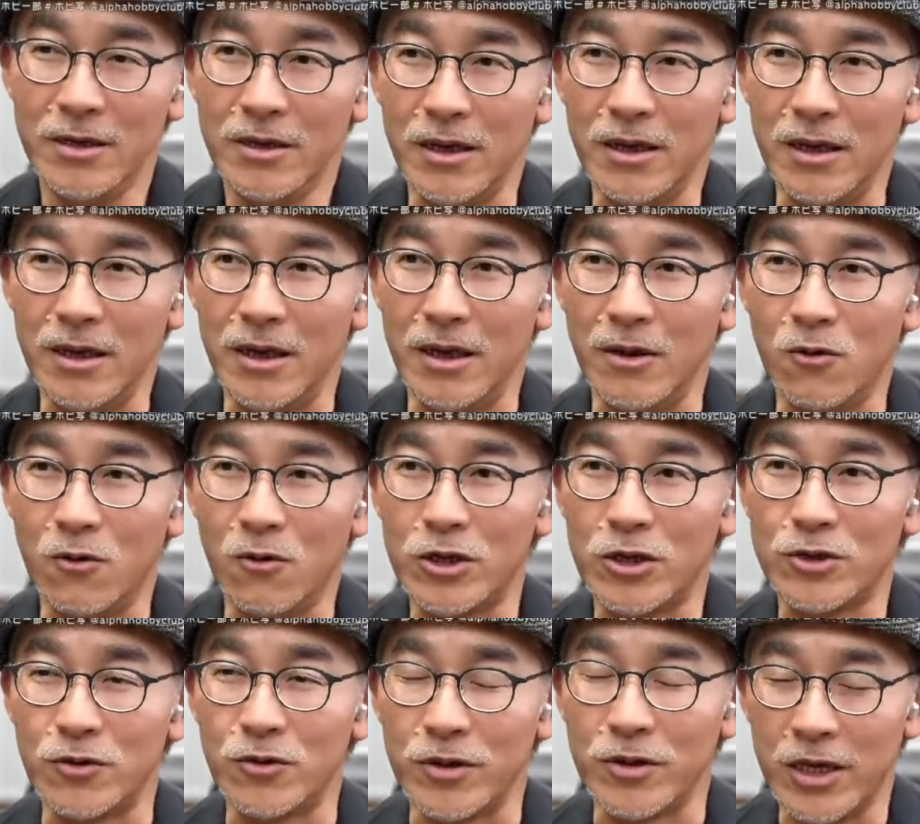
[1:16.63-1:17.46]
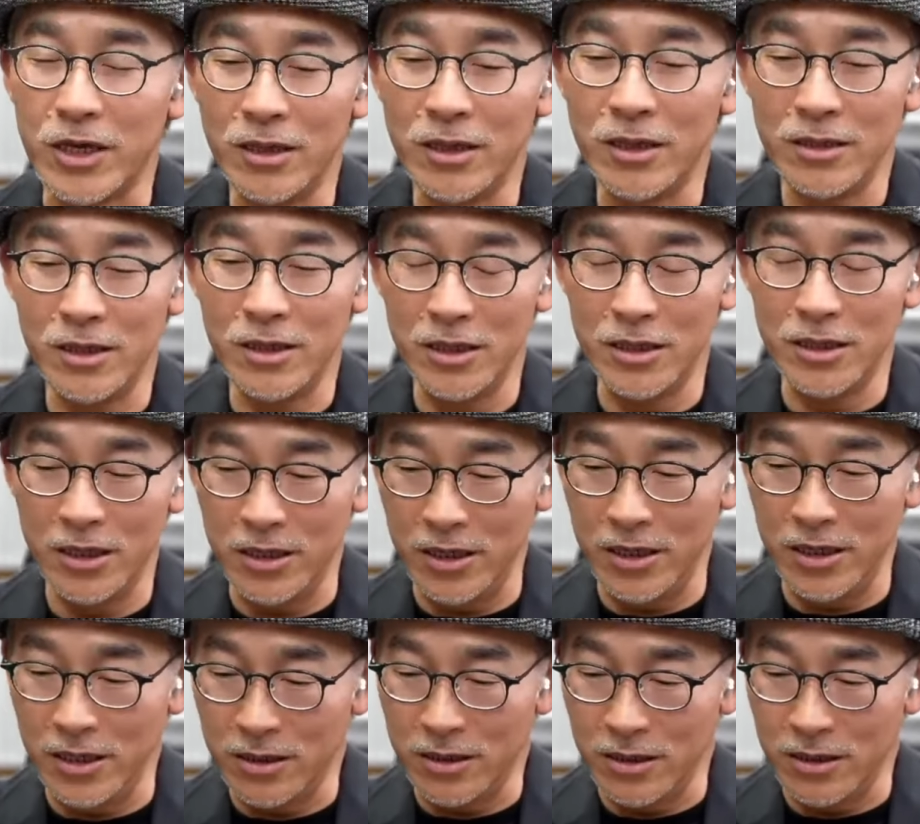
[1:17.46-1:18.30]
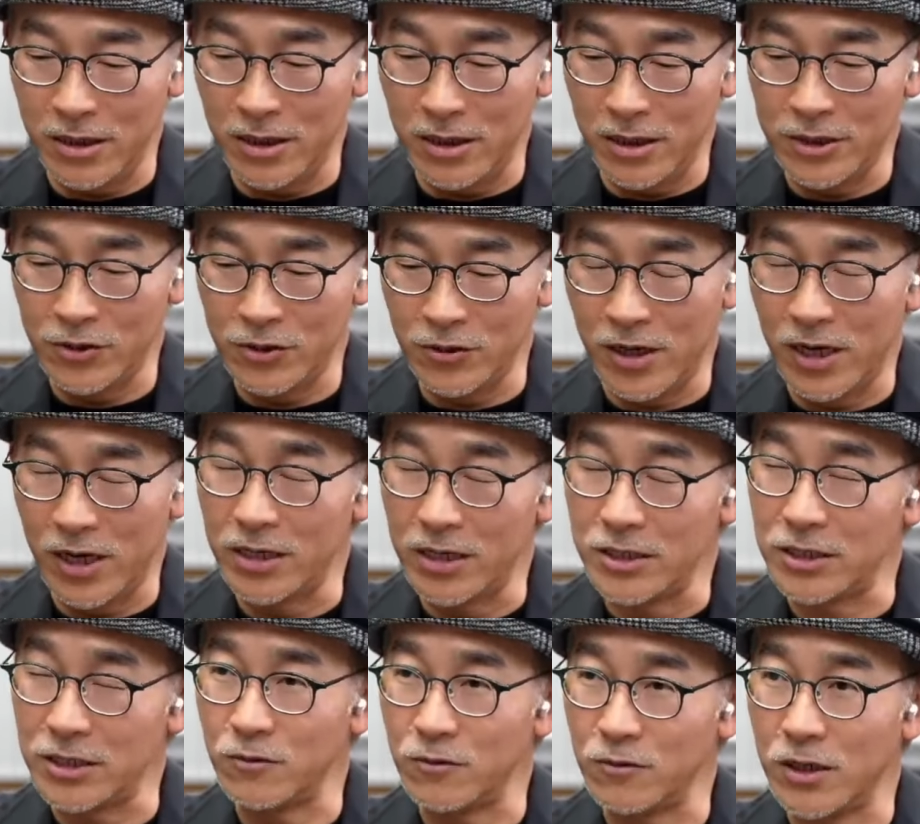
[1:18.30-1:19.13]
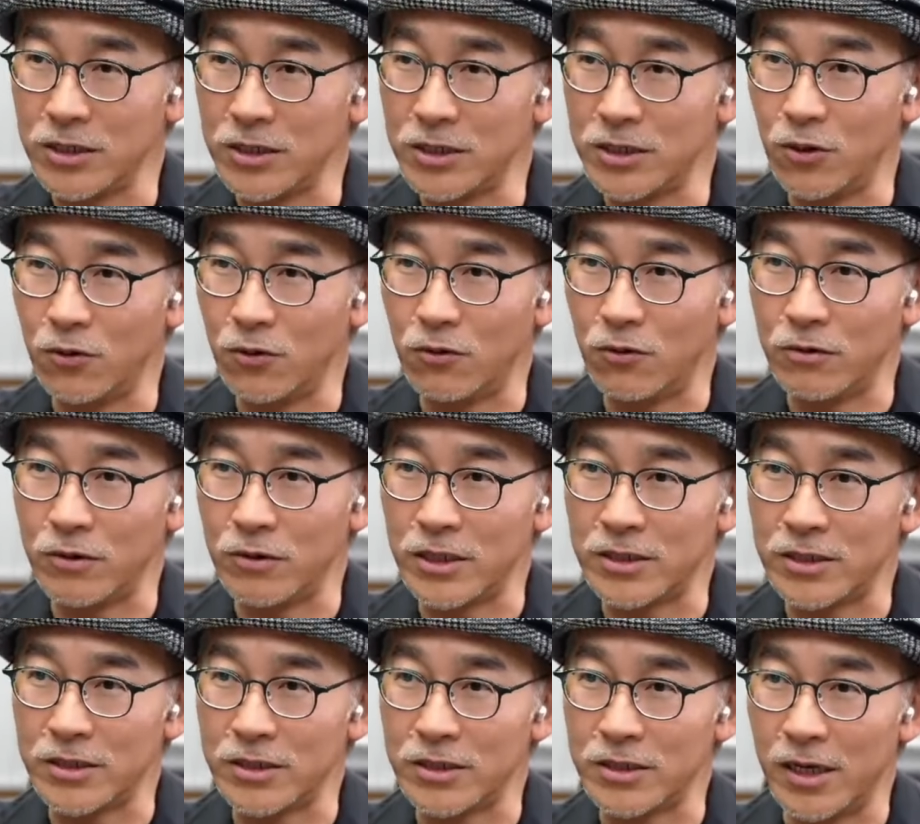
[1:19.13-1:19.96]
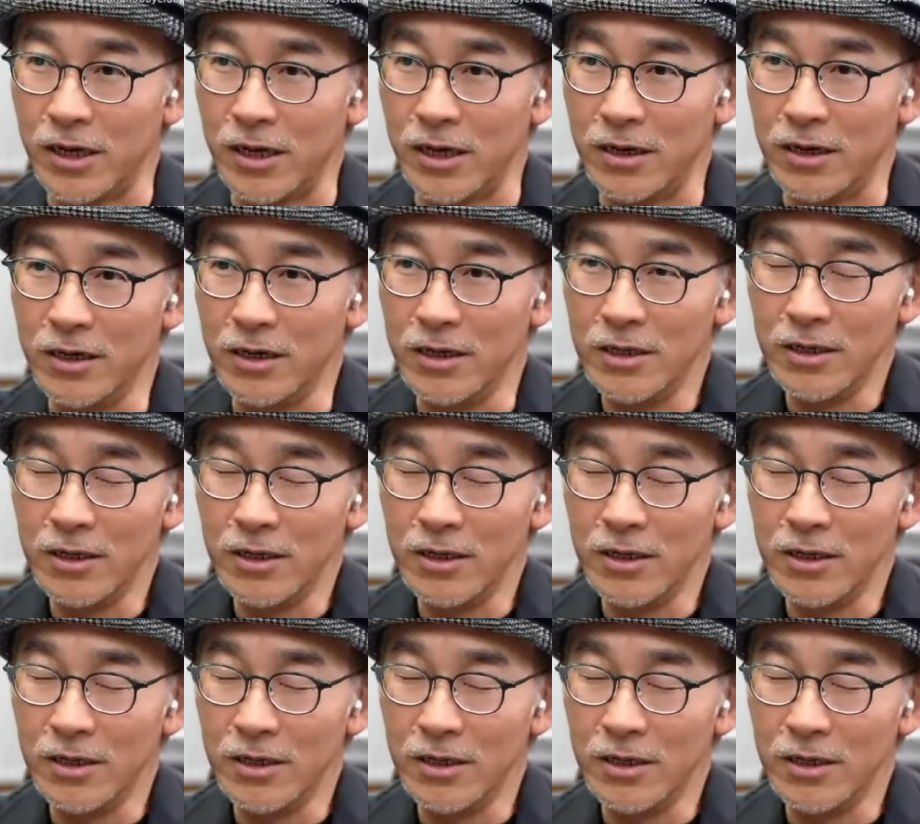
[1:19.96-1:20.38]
えー、これはちょっと限定的に、え一応配信はしておるんですが、